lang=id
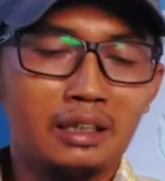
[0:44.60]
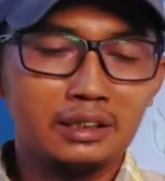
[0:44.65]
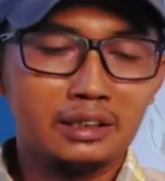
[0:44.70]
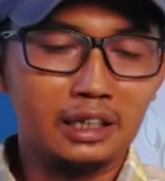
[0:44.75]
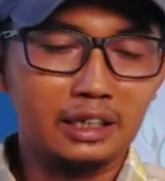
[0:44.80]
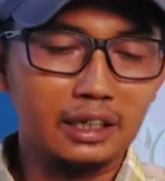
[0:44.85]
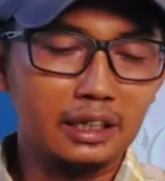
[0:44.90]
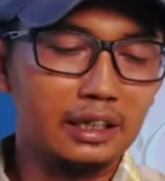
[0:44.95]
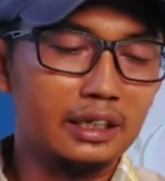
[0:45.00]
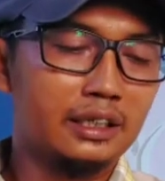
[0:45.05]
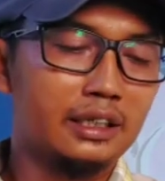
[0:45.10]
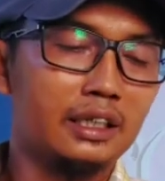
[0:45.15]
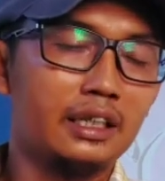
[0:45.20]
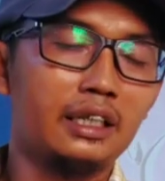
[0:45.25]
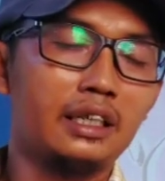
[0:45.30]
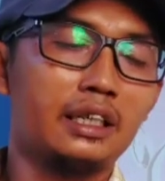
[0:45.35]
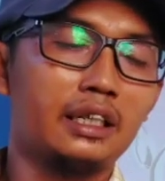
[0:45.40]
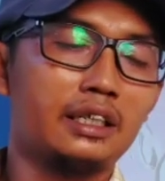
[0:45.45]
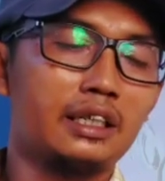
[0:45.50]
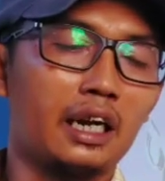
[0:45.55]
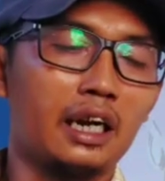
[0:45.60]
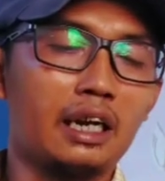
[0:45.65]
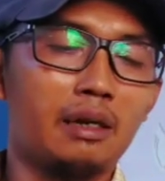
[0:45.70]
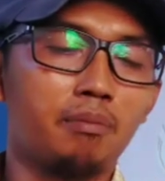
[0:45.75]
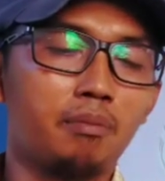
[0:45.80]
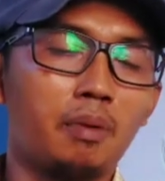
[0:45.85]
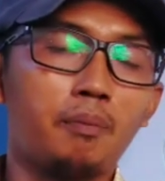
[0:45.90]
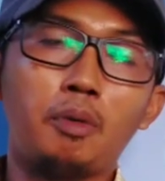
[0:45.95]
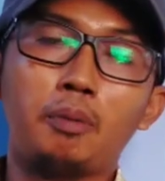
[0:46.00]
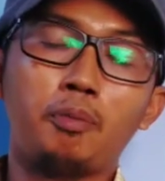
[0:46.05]
Jadi di
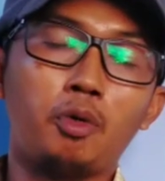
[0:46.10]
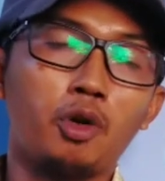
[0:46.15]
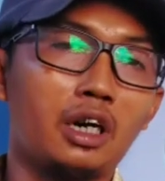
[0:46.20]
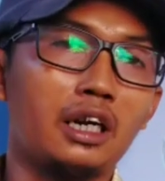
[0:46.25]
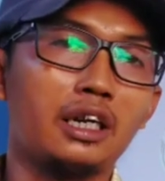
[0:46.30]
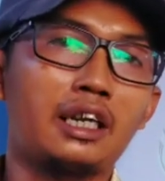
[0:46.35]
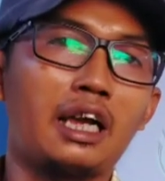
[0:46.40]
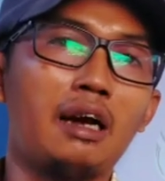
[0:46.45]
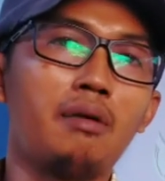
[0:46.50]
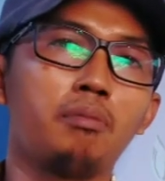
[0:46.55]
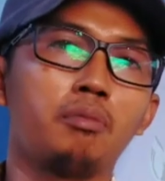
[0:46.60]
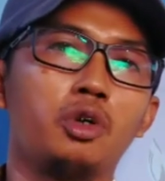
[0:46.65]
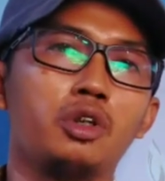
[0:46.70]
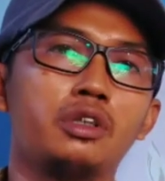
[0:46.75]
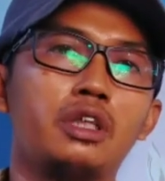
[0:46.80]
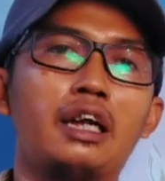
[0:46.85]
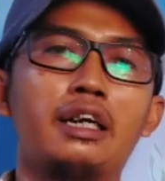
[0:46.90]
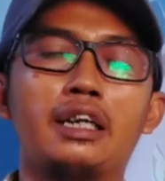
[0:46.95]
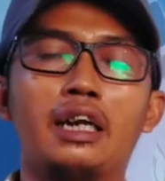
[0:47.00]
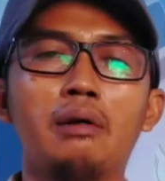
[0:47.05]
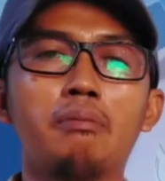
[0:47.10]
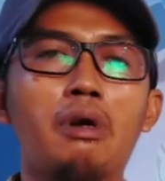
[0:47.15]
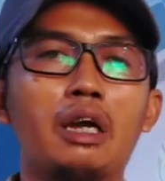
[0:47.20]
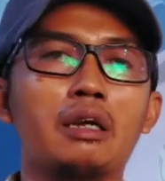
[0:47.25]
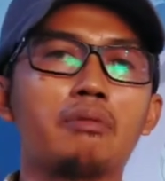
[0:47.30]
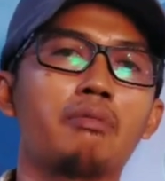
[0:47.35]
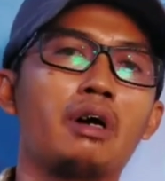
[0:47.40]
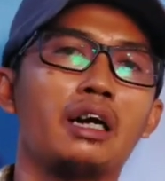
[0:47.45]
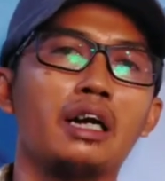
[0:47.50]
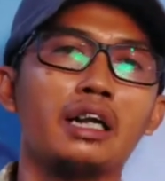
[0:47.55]
dalam pemupukan gambut adalah
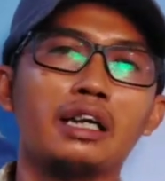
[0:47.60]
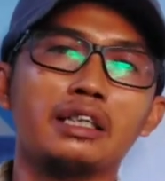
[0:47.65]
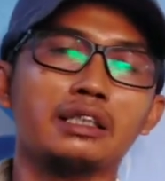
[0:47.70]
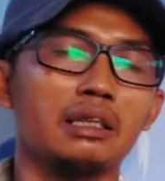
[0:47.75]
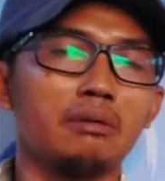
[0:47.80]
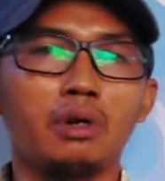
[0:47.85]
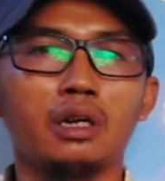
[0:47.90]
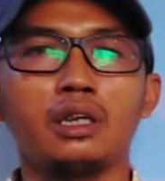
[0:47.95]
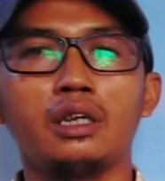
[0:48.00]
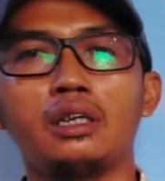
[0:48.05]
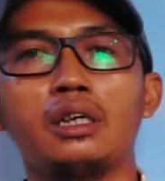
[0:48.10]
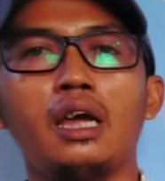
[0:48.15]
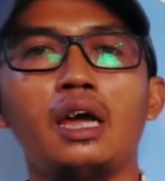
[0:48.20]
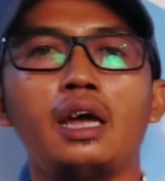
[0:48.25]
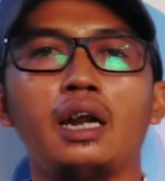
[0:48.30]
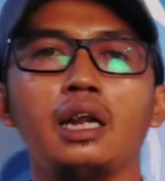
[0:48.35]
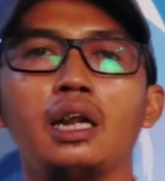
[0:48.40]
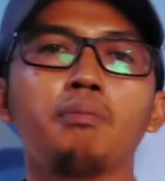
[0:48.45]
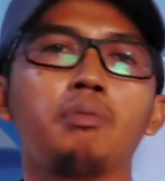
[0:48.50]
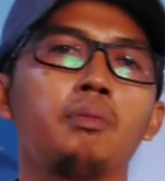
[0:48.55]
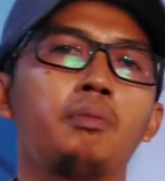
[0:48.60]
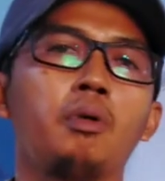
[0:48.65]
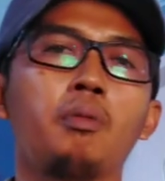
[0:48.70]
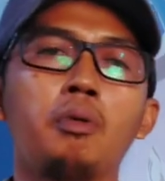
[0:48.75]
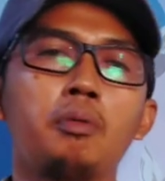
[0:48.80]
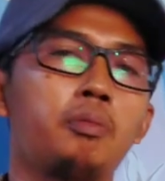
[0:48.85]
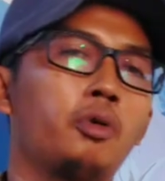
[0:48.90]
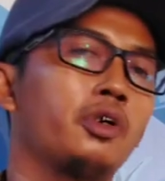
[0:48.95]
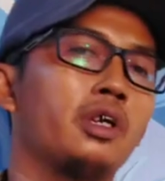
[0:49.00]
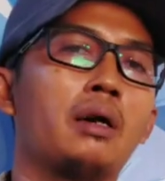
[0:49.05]
bagaimana kita menghindari
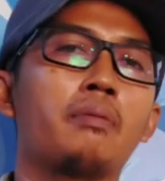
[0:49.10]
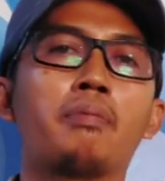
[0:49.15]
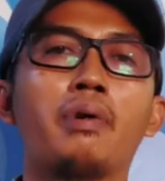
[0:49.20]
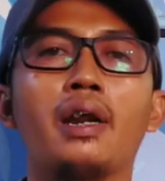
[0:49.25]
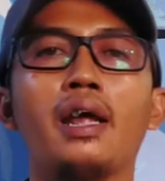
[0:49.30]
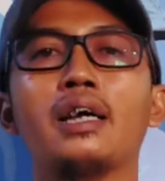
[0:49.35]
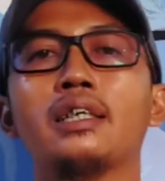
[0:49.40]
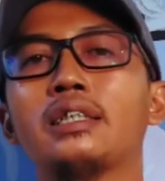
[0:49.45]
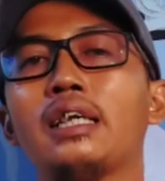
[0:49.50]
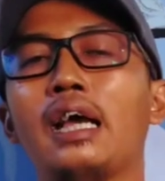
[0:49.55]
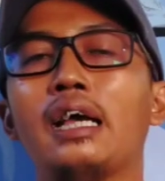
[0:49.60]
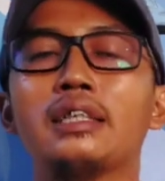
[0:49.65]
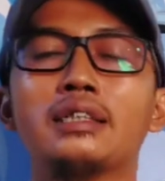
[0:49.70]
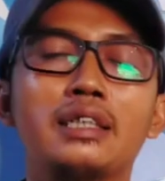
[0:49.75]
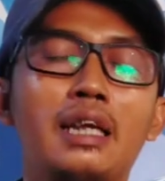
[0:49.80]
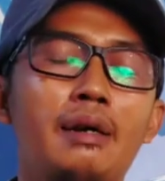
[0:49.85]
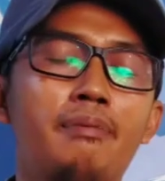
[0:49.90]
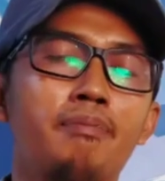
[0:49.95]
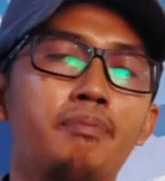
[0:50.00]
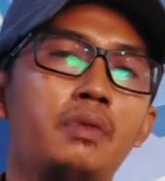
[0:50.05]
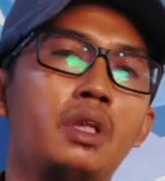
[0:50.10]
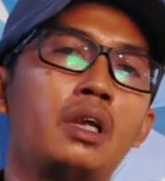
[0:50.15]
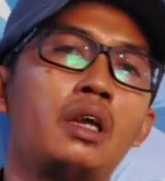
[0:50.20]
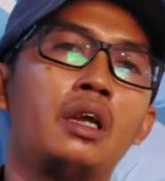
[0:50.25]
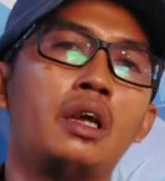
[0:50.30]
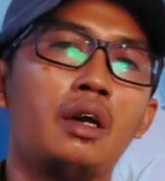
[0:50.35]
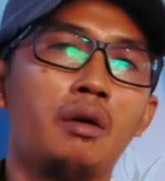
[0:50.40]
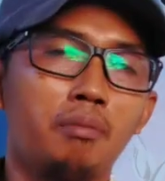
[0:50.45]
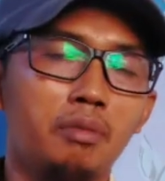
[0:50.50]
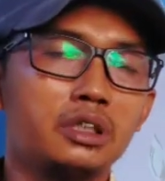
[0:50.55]
pupuk-pupuk yang bereaksi asam.
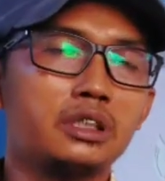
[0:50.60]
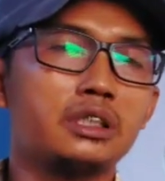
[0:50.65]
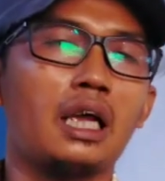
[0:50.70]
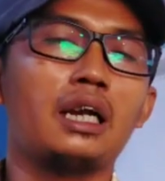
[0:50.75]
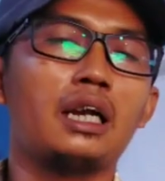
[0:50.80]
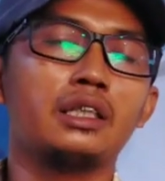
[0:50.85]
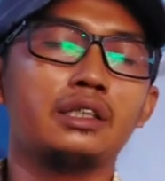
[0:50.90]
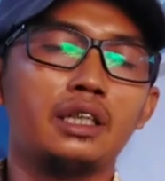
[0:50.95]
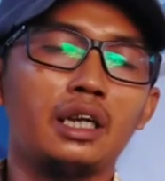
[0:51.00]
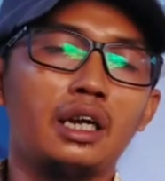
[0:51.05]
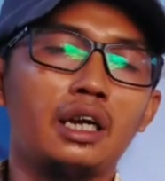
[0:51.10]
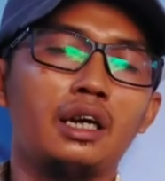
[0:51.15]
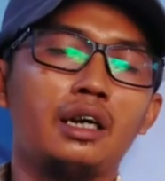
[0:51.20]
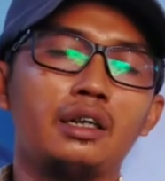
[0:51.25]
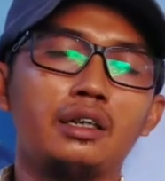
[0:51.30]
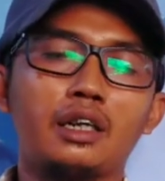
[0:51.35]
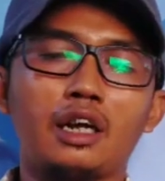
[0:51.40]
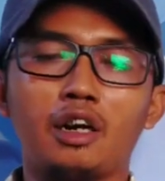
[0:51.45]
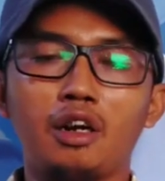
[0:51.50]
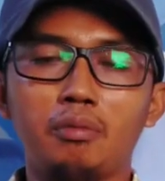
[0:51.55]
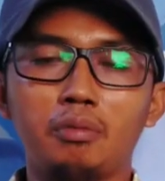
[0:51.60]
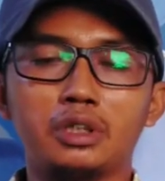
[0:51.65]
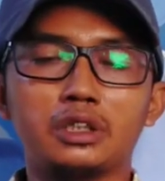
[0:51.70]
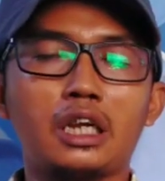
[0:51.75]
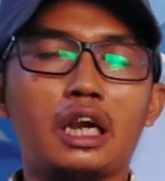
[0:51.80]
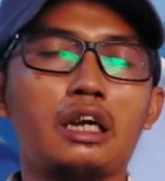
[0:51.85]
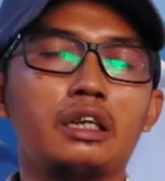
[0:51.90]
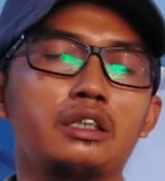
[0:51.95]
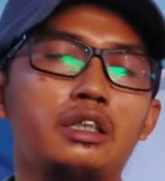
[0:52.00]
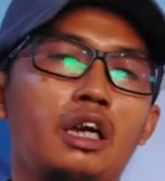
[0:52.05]
Misalnya kalau
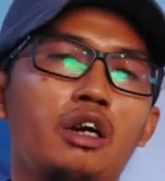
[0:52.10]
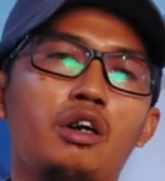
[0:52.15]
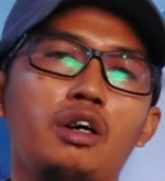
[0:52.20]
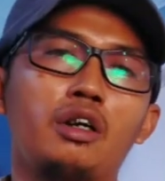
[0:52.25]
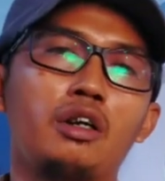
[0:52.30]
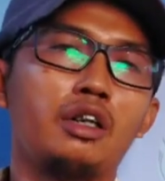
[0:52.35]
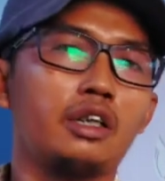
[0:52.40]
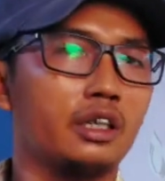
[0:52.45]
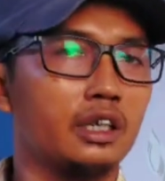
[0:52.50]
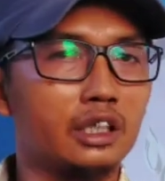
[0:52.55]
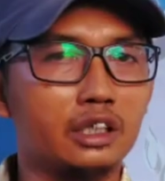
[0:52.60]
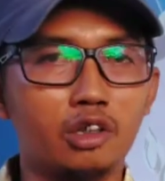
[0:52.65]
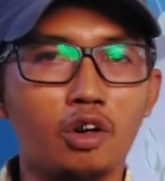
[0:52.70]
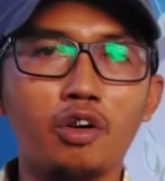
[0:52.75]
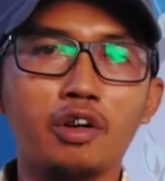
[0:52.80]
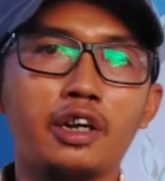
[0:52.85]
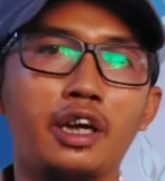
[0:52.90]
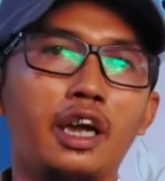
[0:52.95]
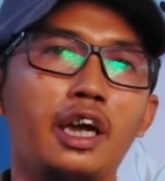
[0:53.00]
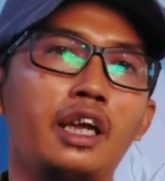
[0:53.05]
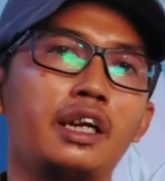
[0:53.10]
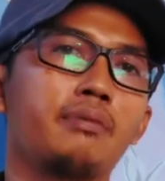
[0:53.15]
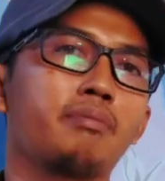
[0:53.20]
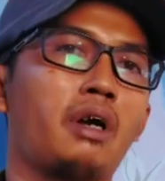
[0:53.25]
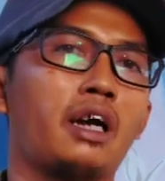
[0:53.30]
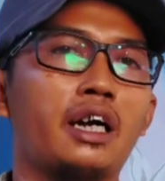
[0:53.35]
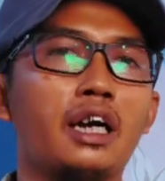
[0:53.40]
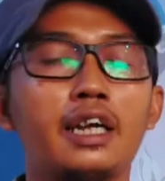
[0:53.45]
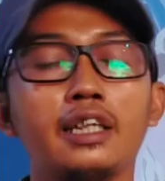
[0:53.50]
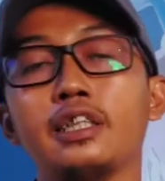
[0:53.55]
misalnya eh, nitrogen
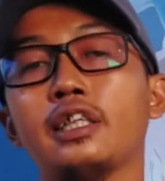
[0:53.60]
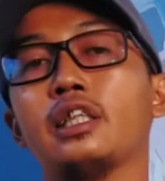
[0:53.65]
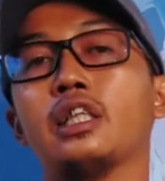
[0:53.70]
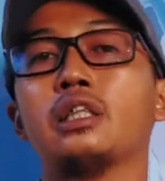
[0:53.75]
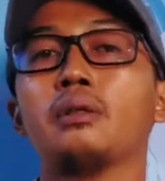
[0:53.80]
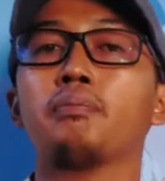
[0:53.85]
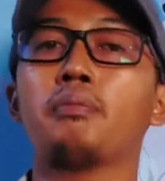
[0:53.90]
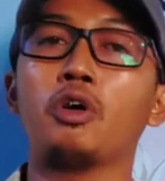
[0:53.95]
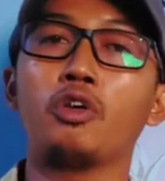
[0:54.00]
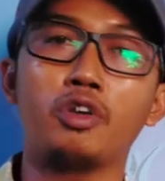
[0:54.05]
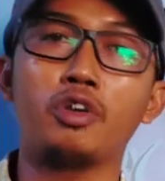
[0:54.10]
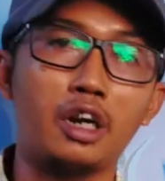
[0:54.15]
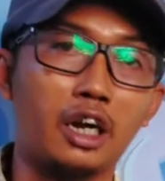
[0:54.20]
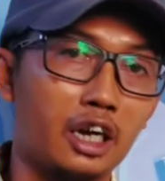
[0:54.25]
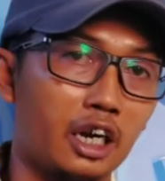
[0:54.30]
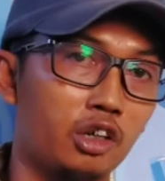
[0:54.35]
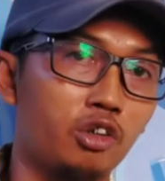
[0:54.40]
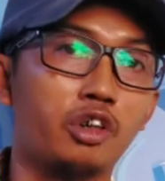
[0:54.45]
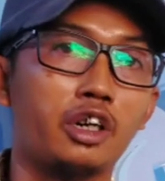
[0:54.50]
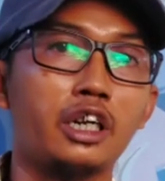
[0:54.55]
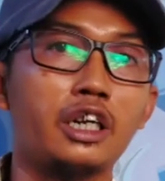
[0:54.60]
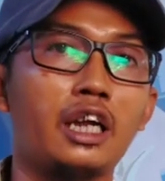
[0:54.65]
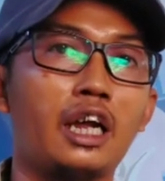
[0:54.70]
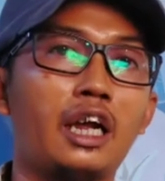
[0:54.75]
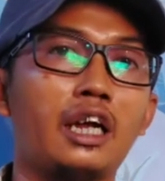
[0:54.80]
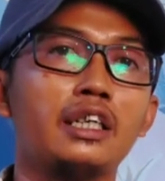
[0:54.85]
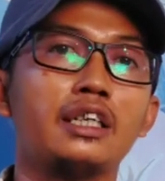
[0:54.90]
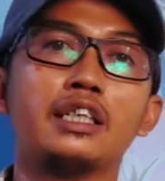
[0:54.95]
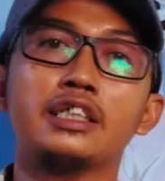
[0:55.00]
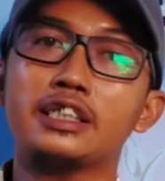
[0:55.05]
maka kita tetap menggunakan
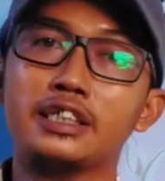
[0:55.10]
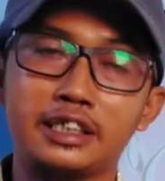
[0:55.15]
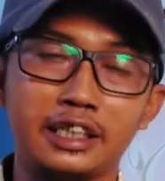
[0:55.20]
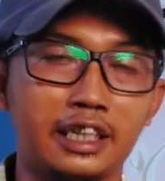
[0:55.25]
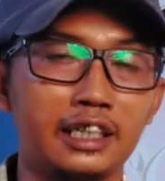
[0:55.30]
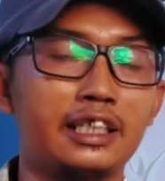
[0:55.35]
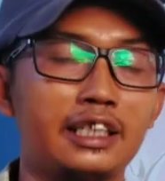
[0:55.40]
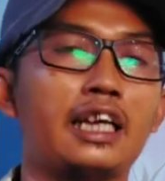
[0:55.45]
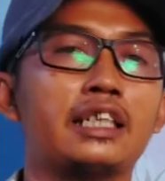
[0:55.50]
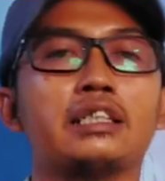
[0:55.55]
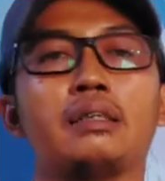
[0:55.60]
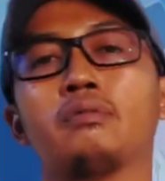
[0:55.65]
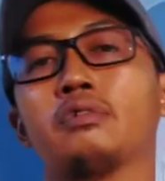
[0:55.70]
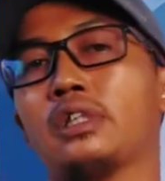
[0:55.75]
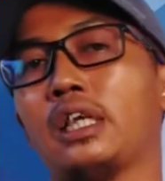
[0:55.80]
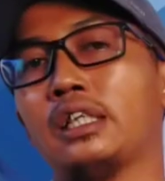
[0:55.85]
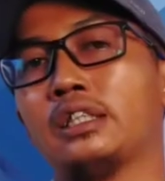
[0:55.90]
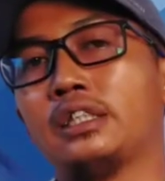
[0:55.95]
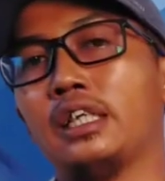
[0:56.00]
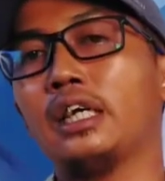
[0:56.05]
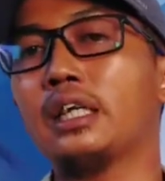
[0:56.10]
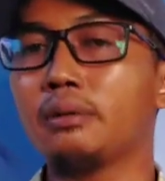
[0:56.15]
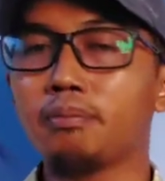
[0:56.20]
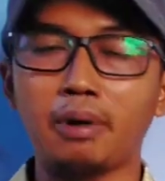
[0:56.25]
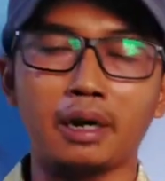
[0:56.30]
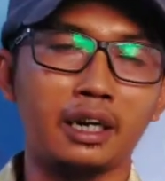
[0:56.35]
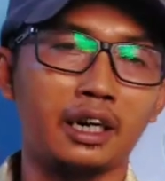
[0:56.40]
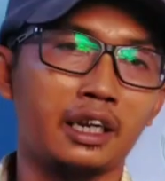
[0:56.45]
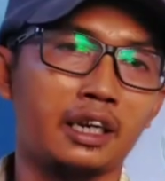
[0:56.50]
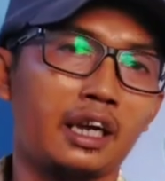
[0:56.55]
urea yang sedikit asam saja
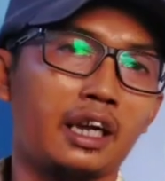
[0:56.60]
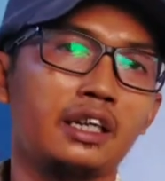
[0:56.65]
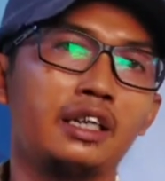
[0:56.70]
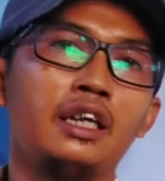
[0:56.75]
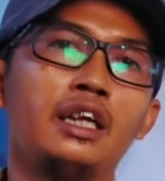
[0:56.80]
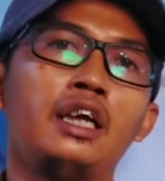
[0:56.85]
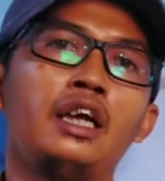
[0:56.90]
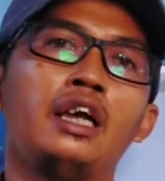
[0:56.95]
dibandingkan